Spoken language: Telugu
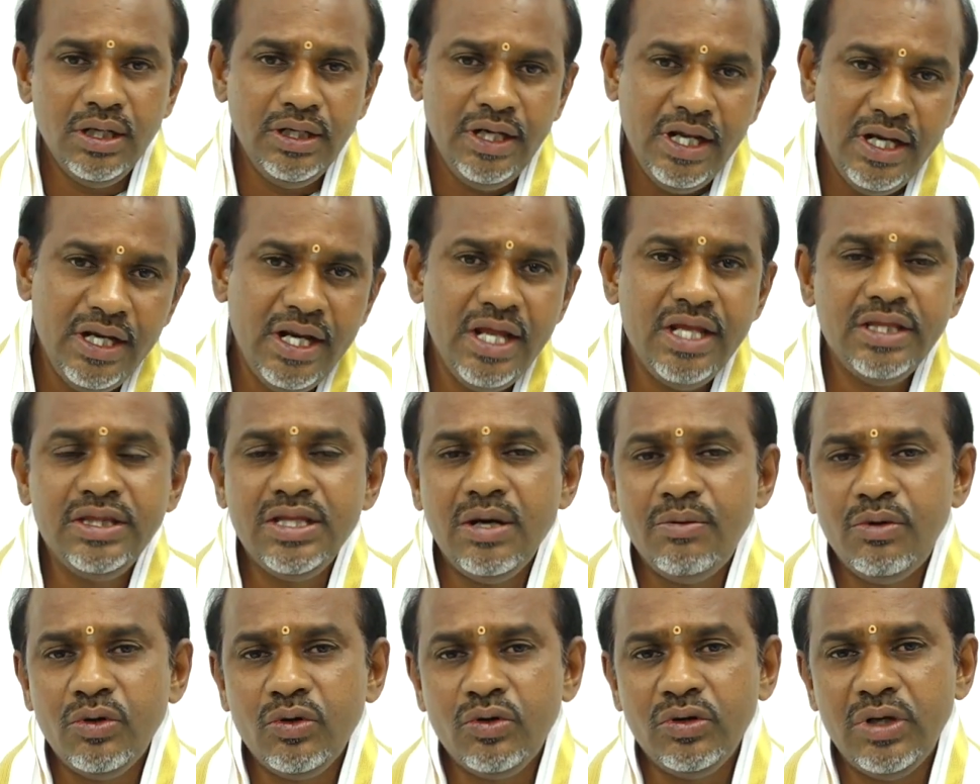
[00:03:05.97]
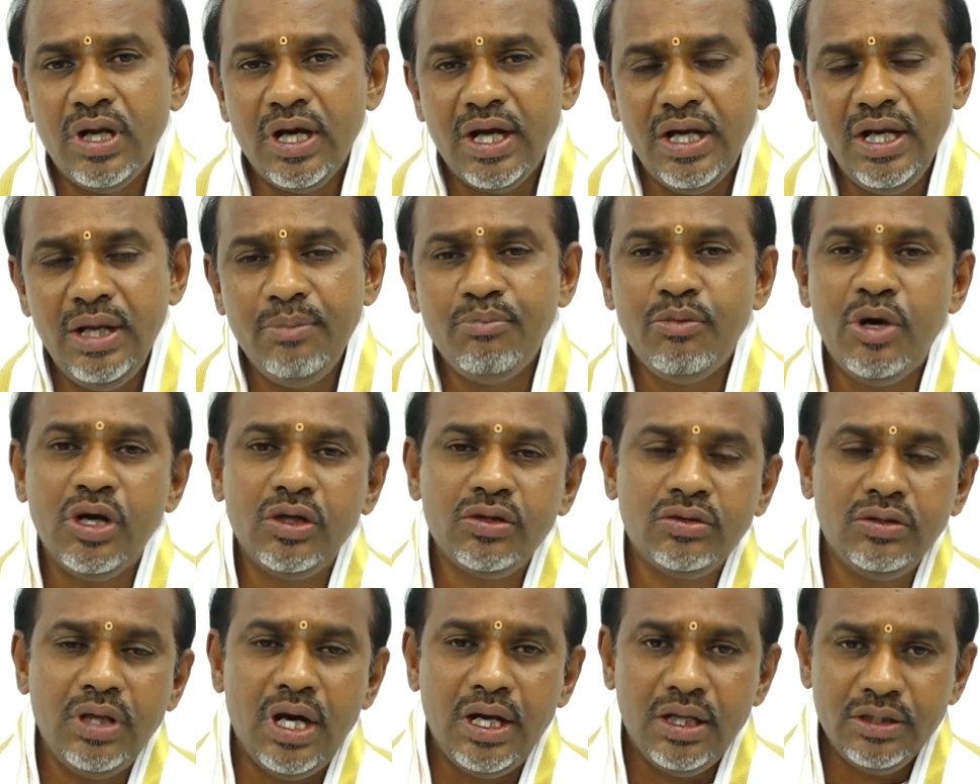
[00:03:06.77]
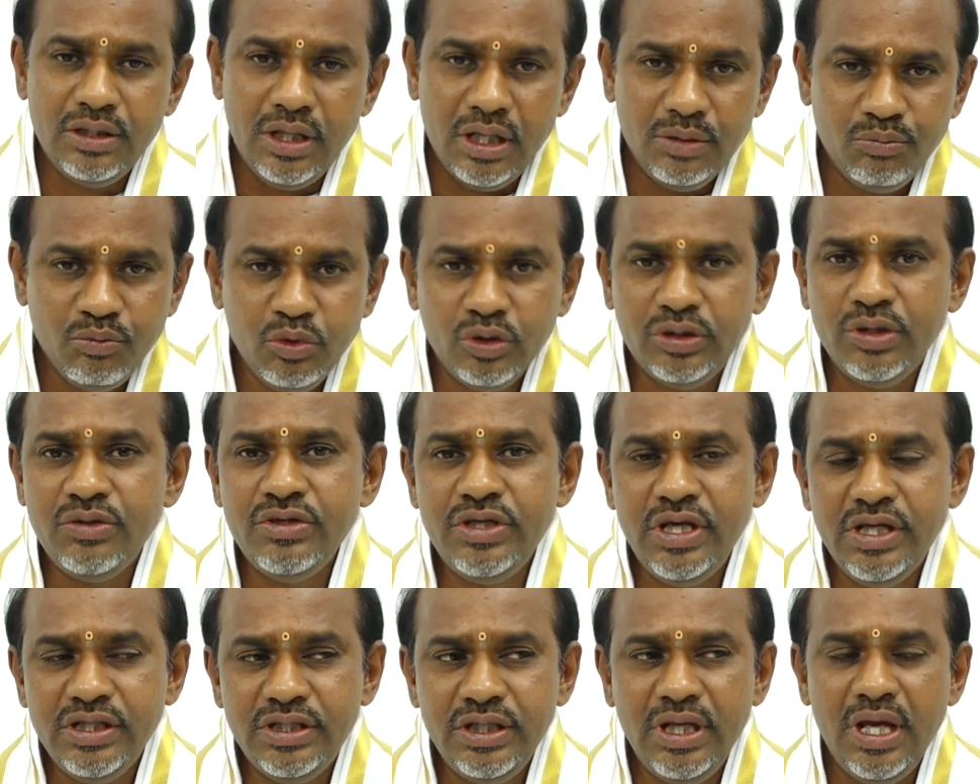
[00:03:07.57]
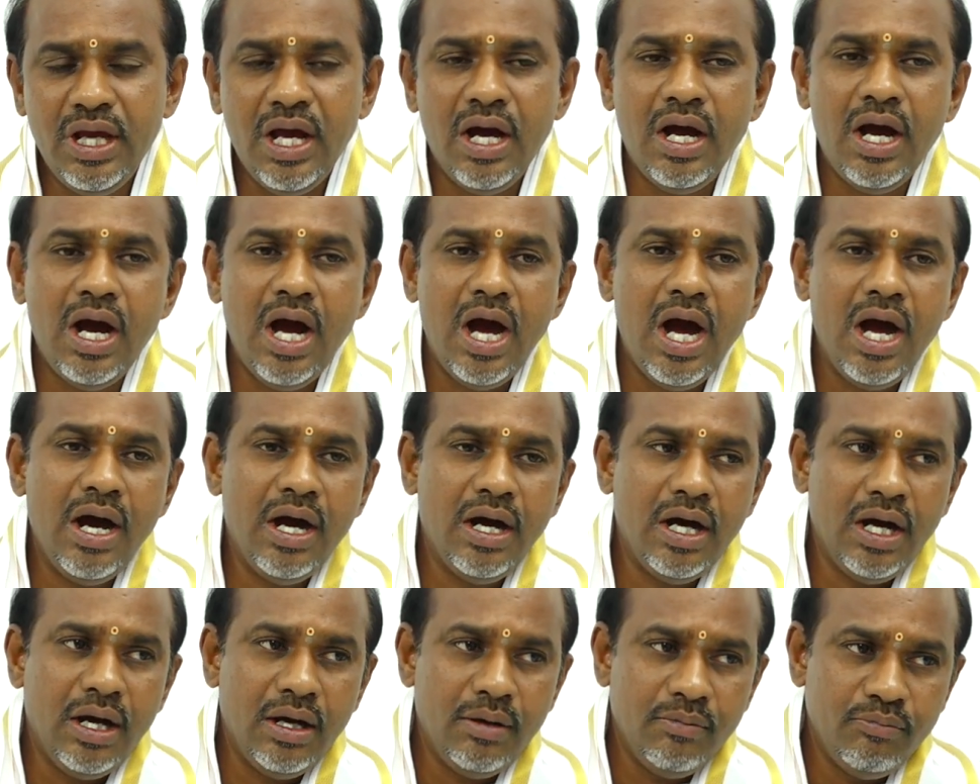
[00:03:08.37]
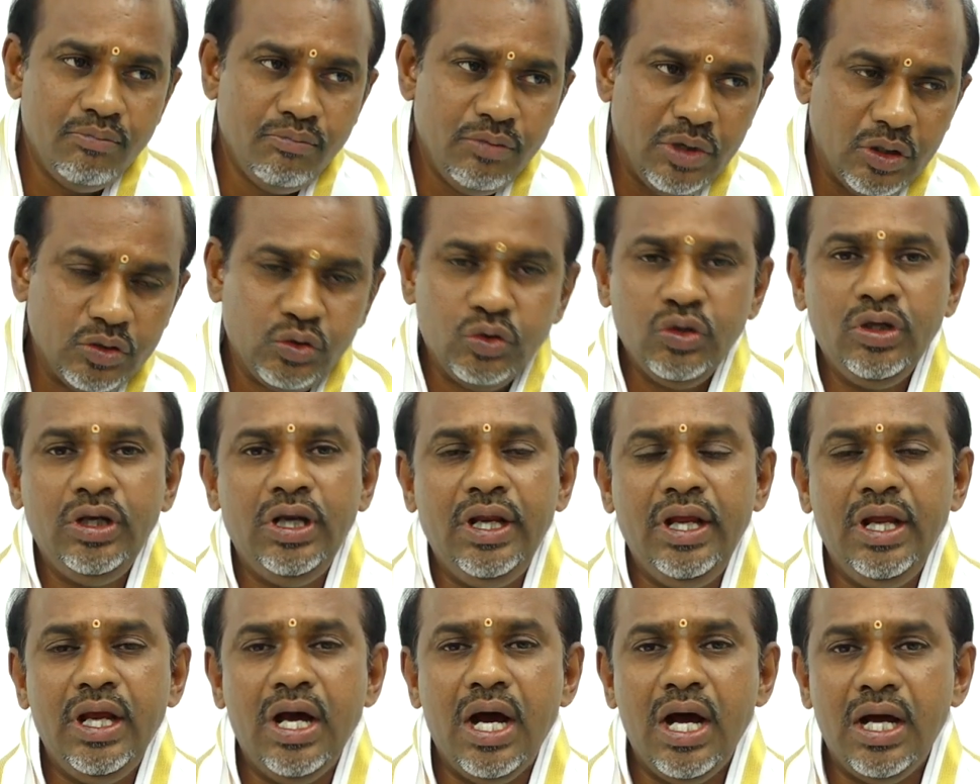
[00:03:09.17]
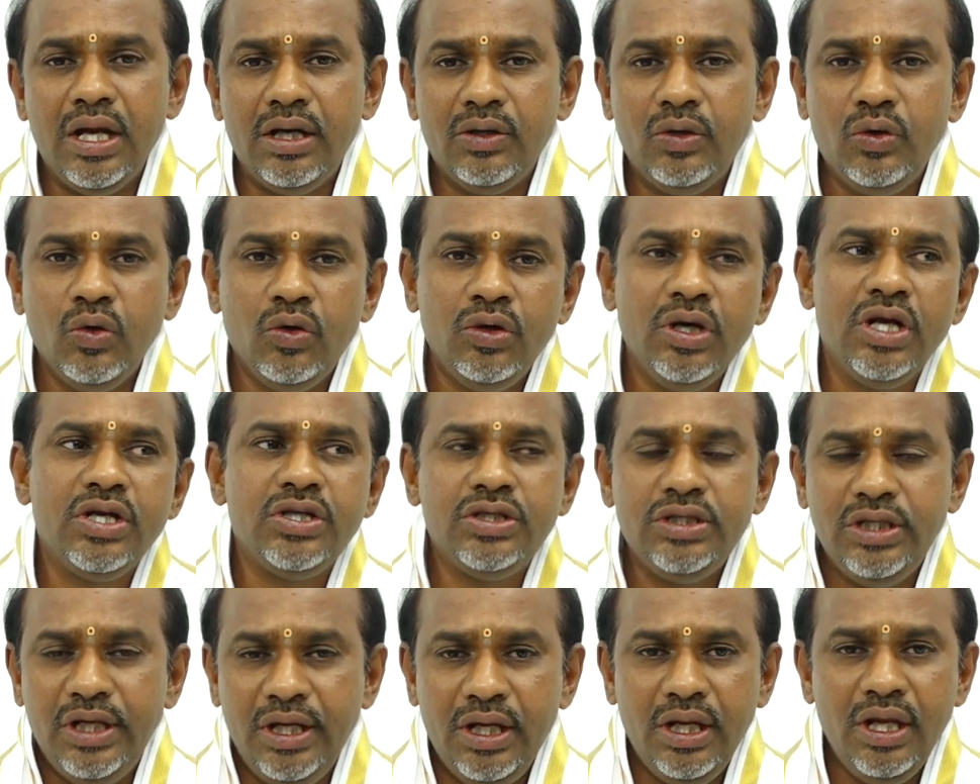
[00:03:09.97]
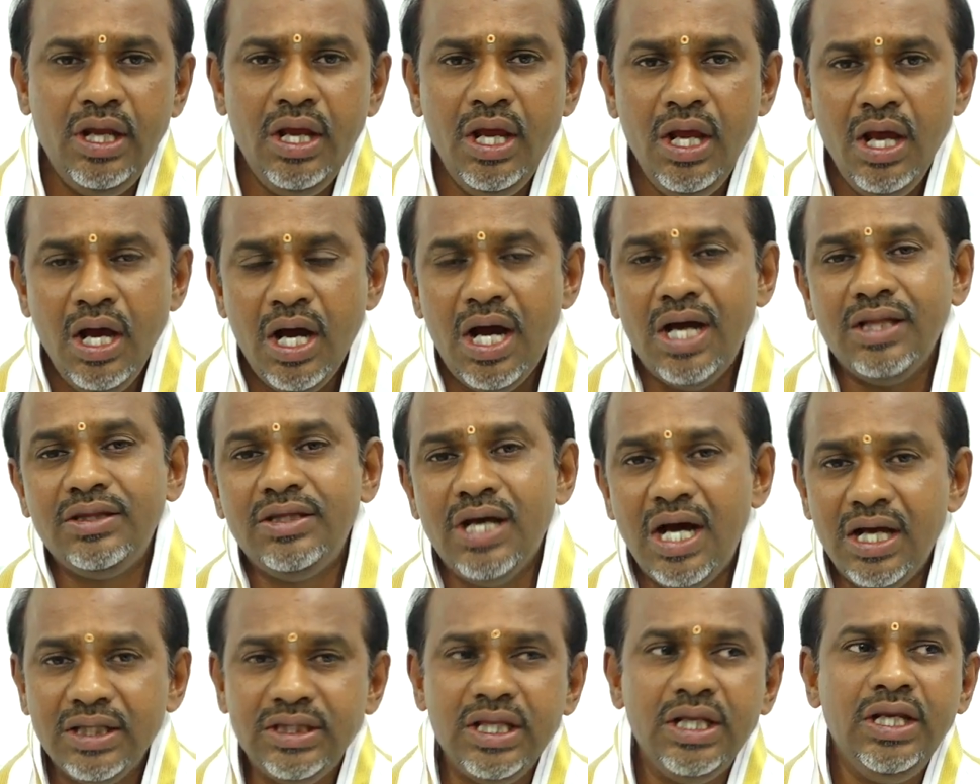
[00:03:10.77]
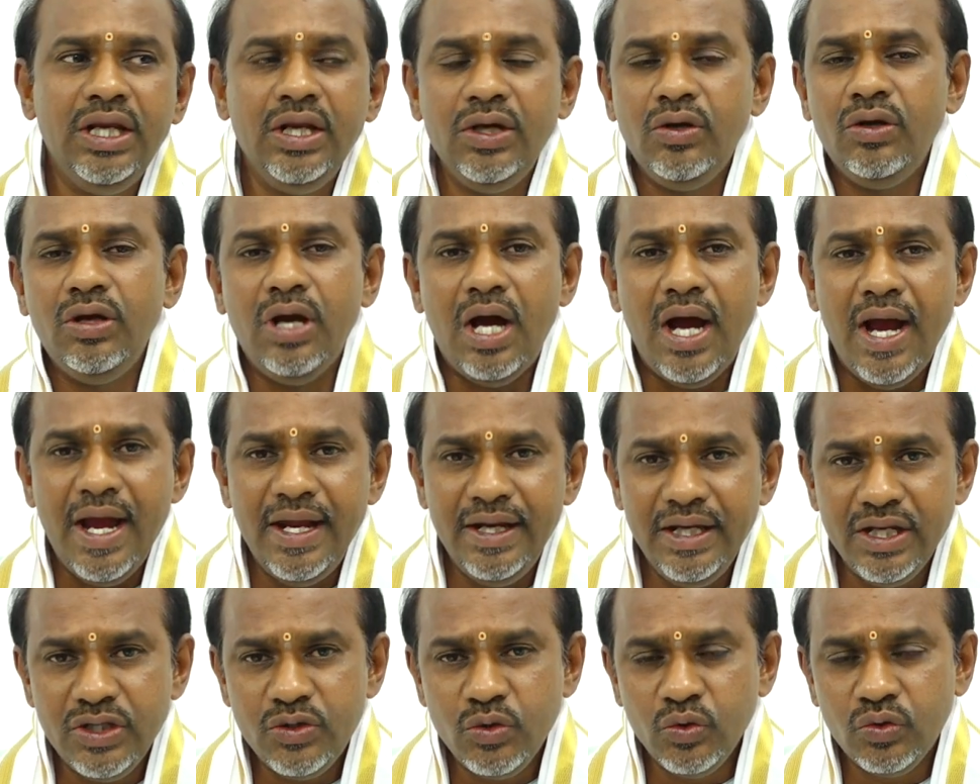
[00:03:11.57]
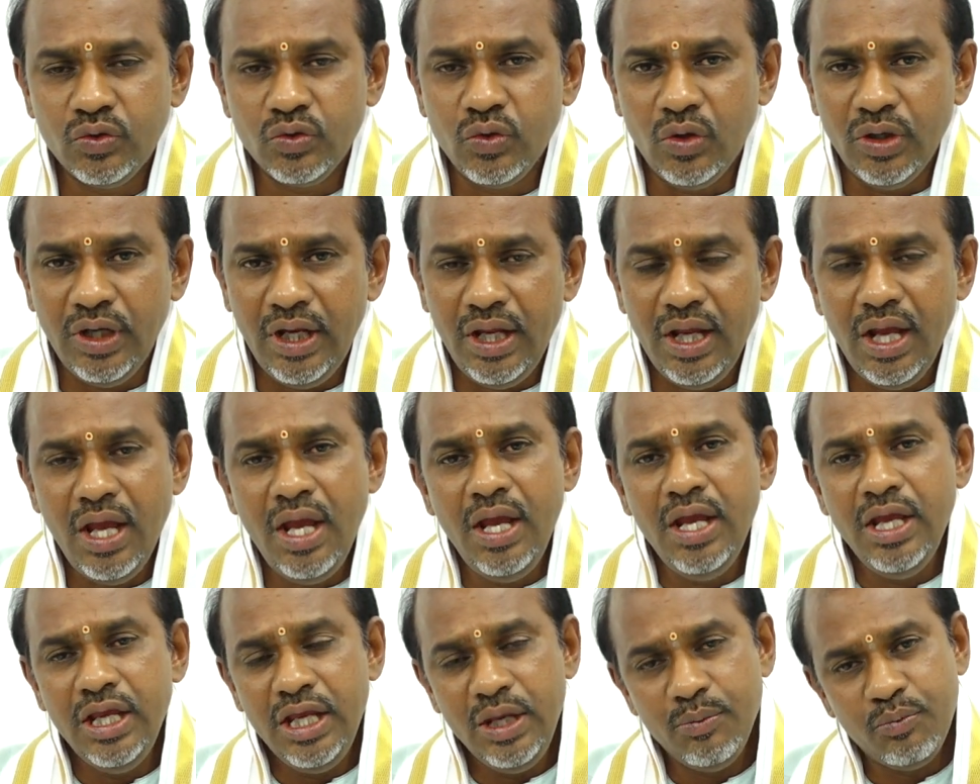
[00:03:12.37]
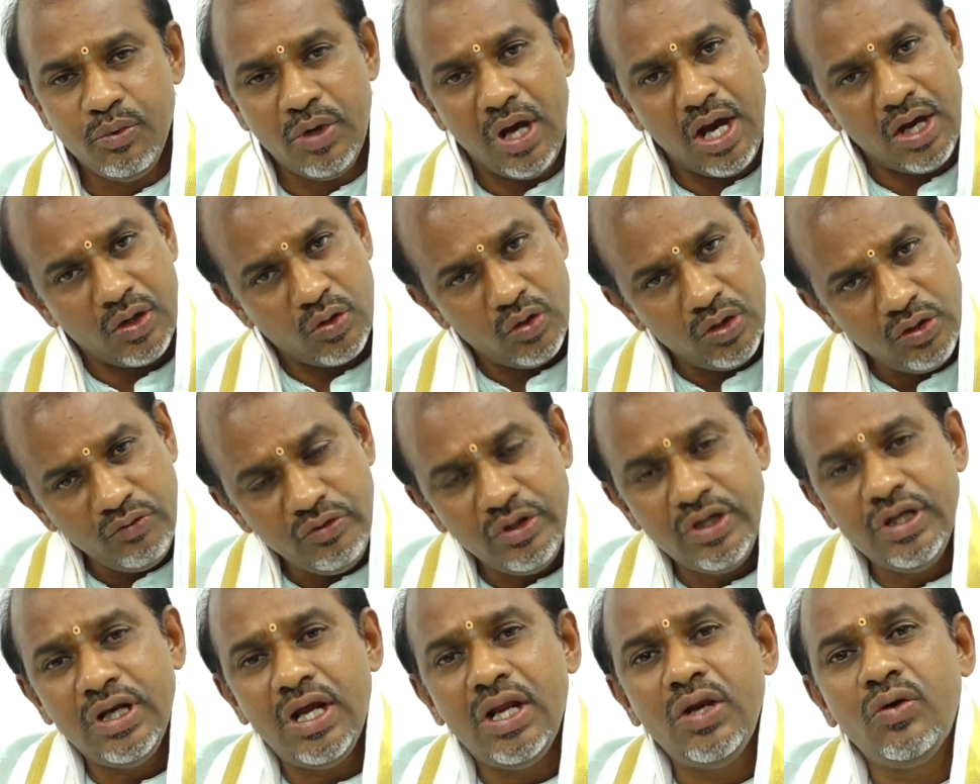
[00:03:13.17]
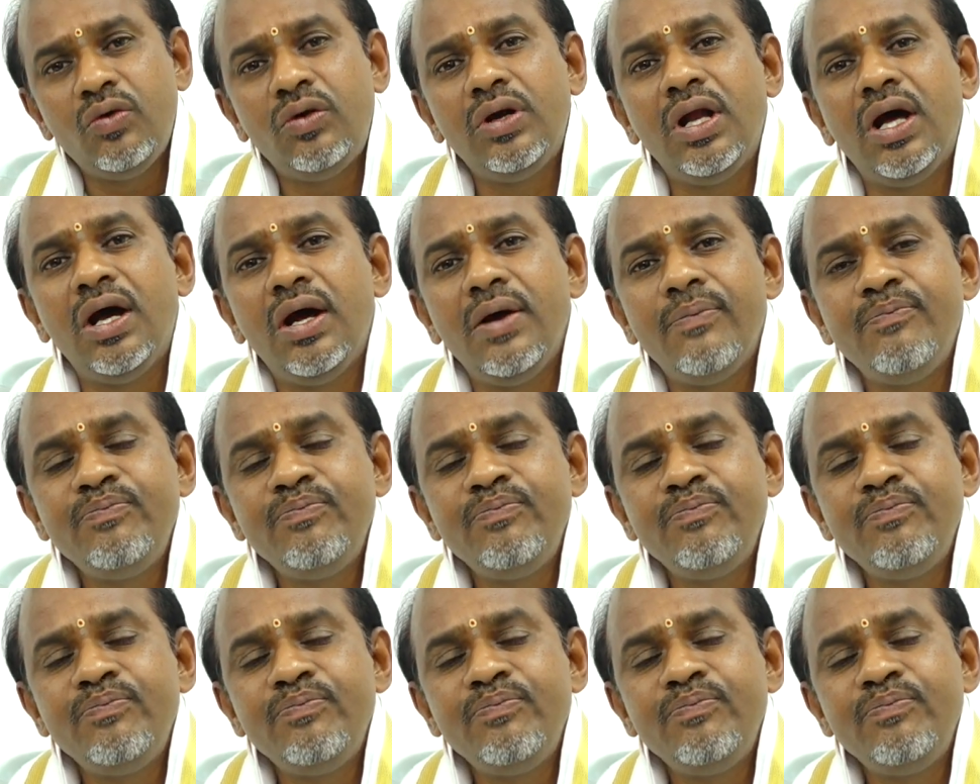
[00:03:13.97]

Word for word: నేనే ఇద్దామనుకున్నా కానీ భక్ అద్భుతం చేసి ఆ భక్తుల్ని ఆ డోనర్స్ని ఆ దాతల్ని ఆయన్నే చూసుకొని ఇప్పుడు ఆ రెండు విగ్రహాలు కూడా